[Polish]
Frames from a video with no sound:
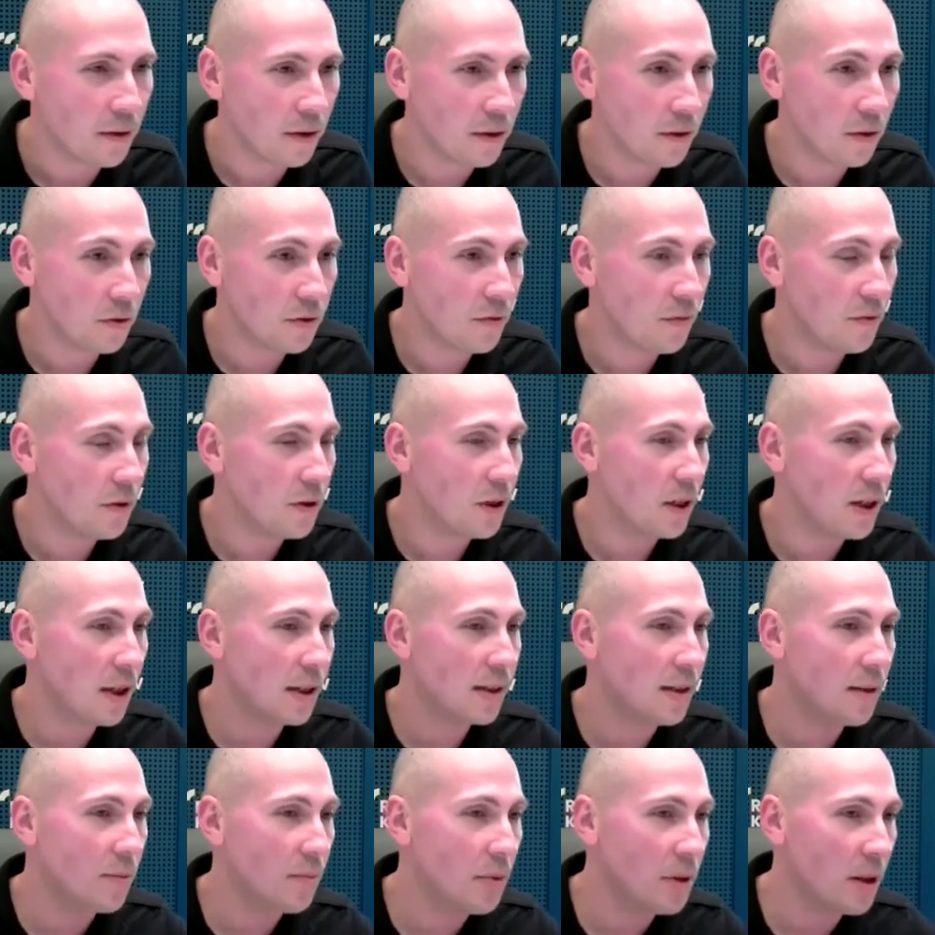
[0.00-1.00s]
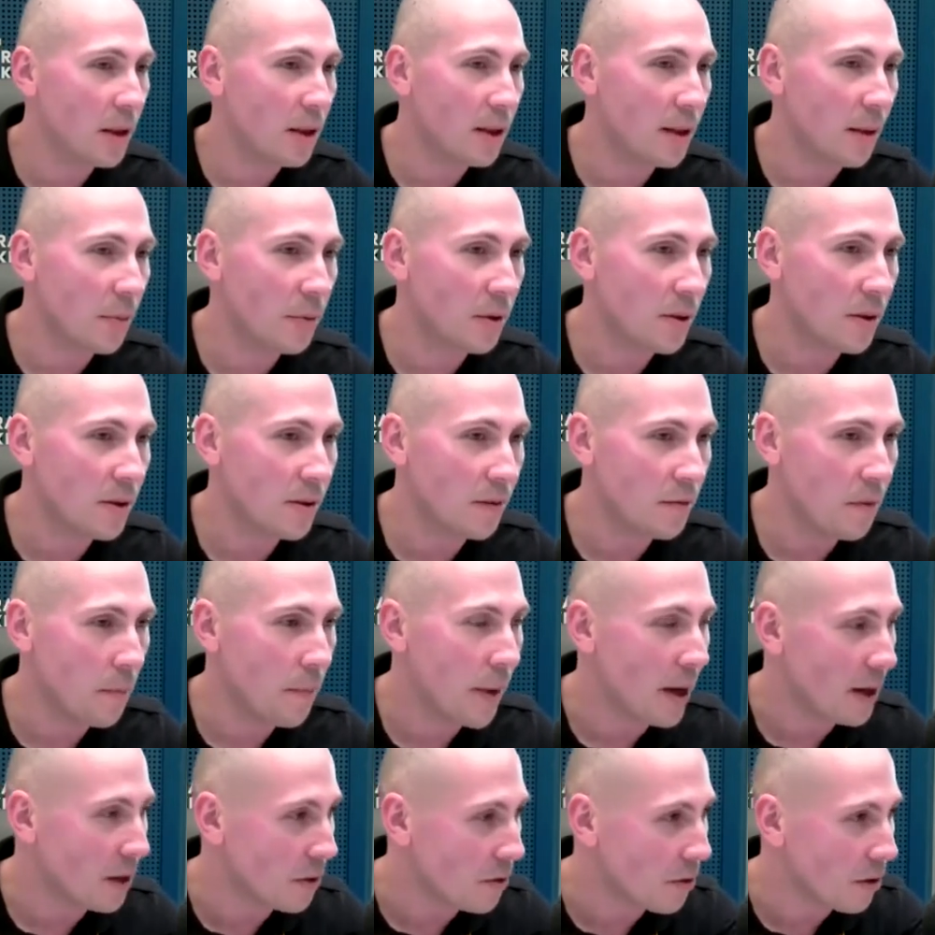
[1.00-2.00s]
No i oczywiście następny etap to jest
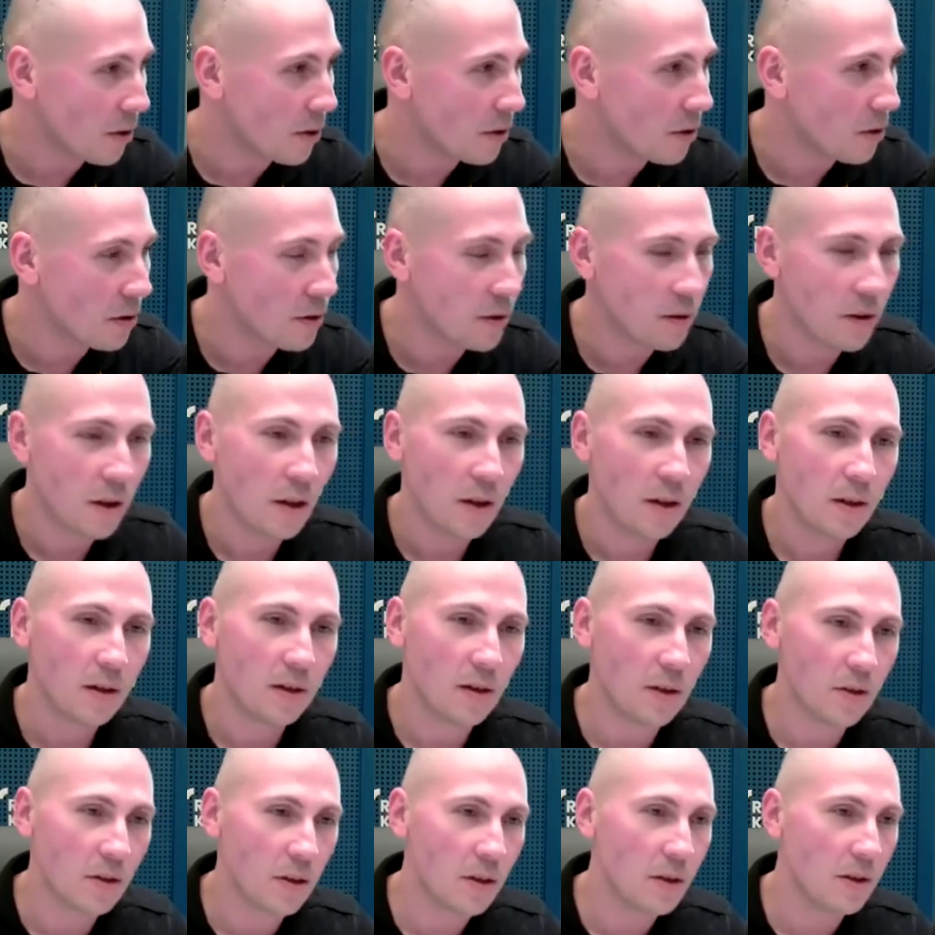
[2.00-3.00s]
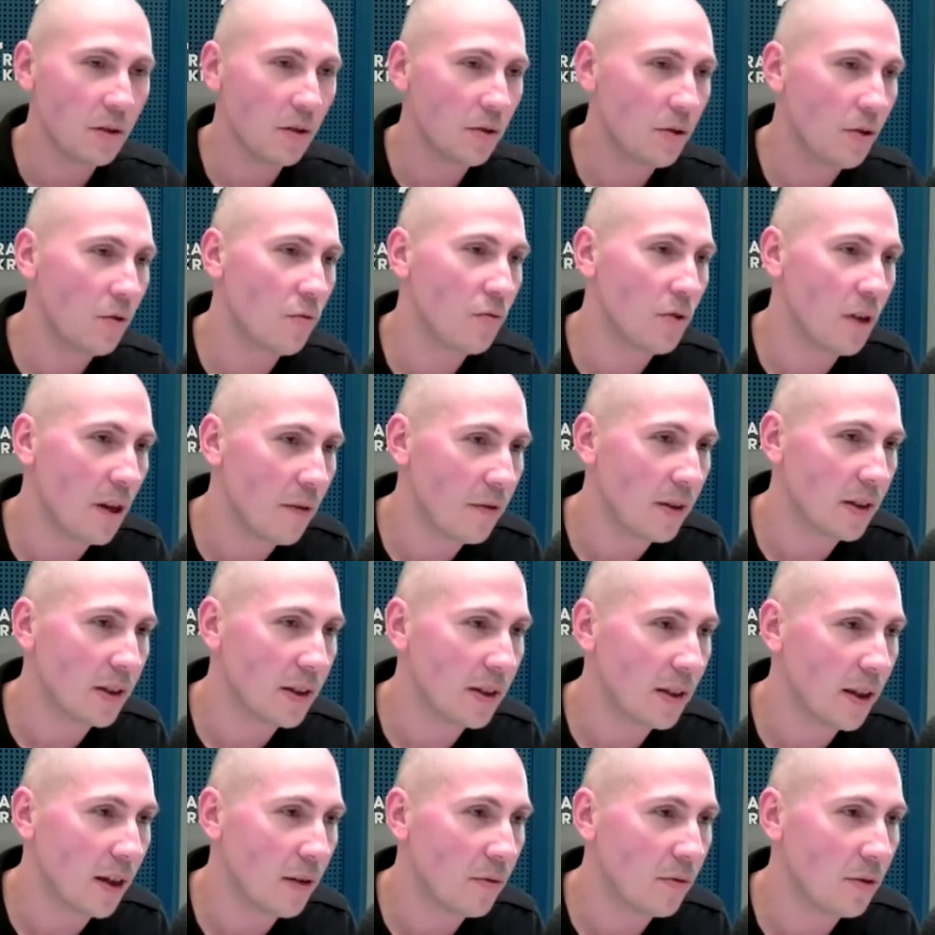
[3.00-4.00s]
wyparcie, czyli jeżeli to się już
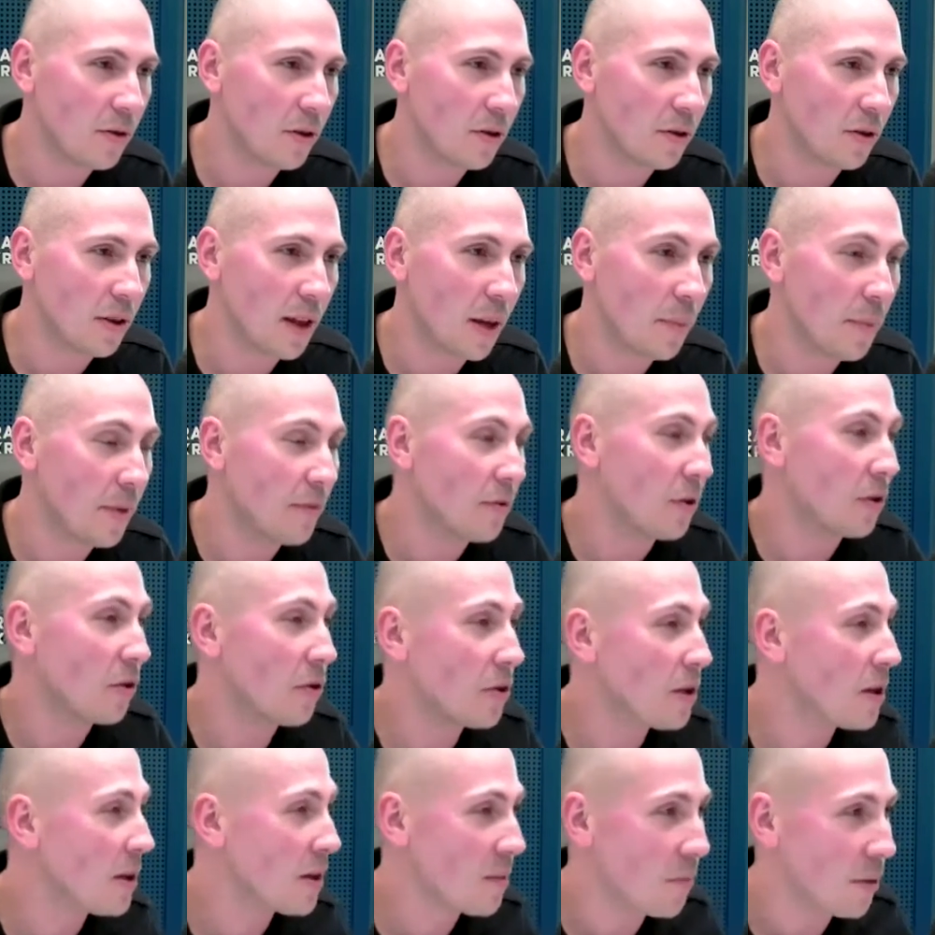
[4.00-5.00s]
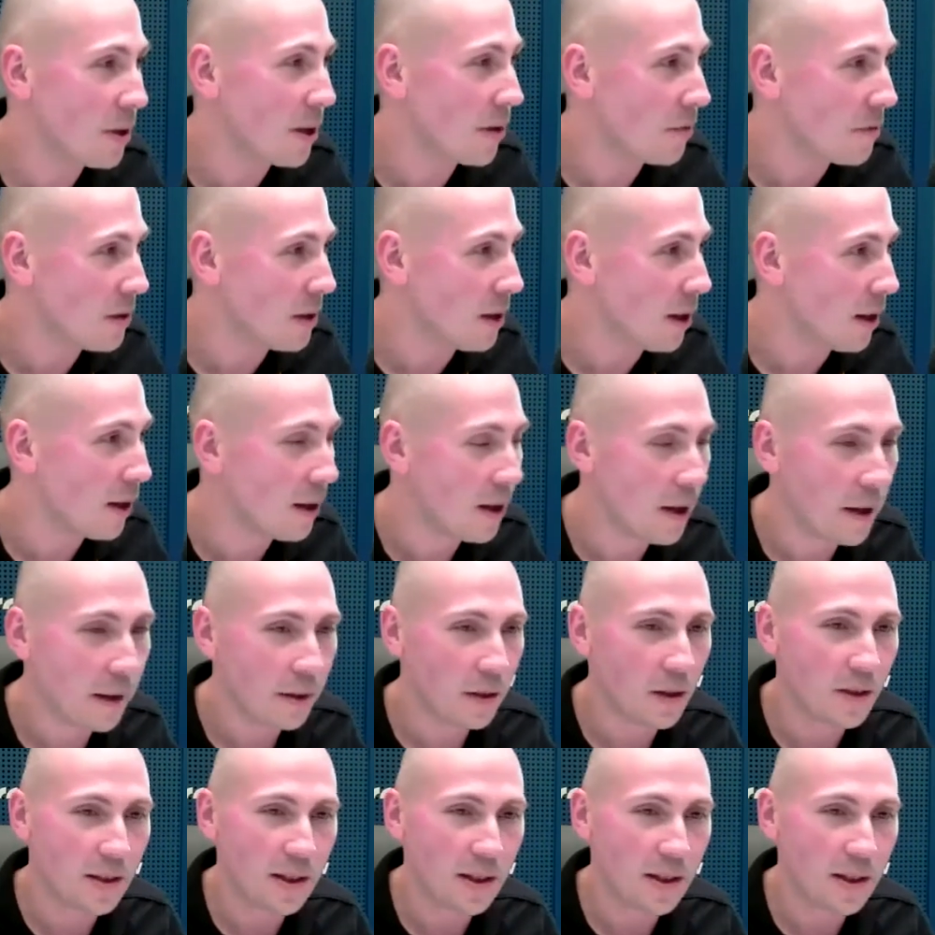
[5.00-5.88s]
nawet stało, no to na pewno to nie jest moja wina.